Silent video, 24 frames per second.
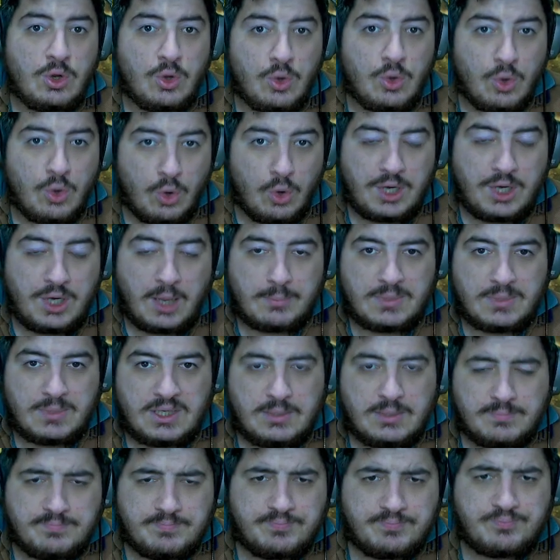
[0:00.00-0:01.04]

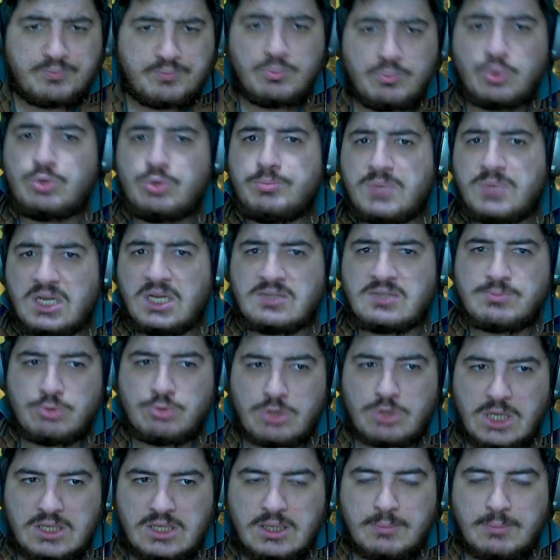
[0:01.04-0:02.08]
önemli. Bugün biraz
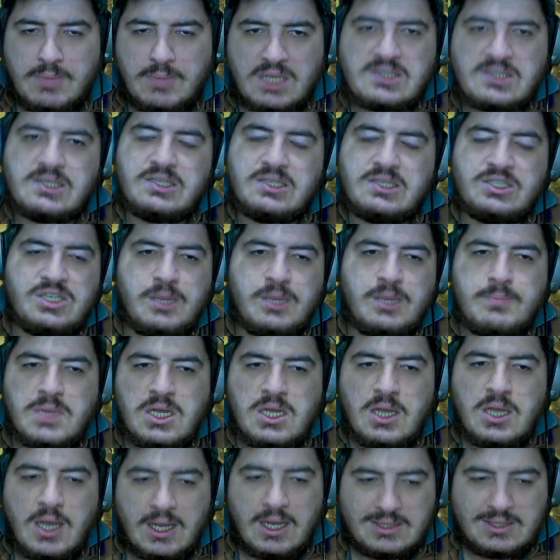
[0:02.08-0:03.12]
bunlardan bahsedeceğim.
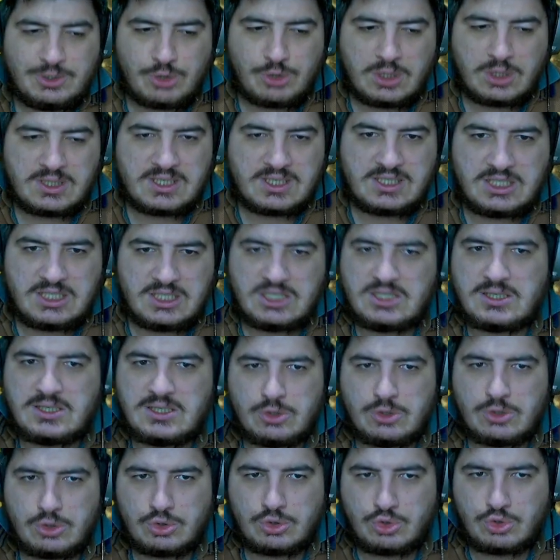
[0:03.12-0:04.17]
Hani şu anda ikinci
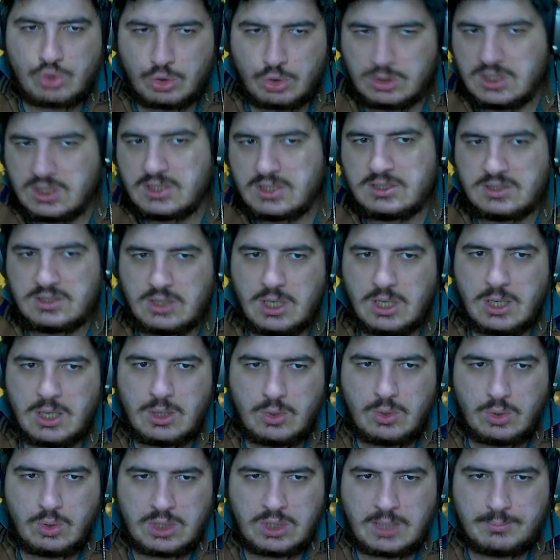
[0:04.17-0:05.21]
sezon sonlarında
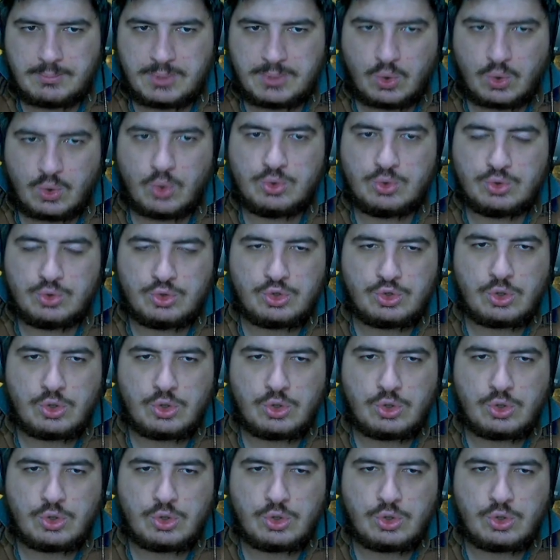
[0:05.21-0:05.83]
olan bir oyuncu